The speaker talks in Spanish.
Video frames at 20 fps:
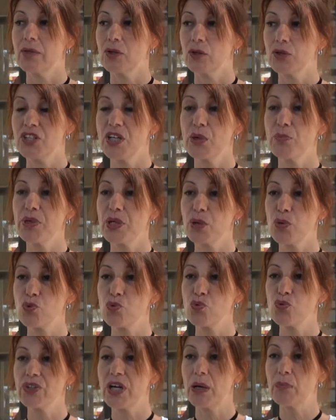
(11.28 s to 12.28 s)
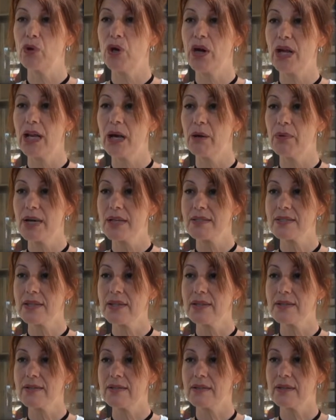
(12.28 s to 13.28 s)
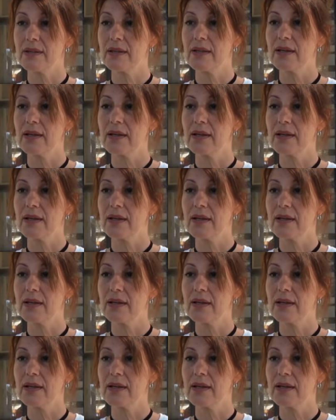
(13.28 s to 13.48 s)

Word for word: siempre consultamos a las bases,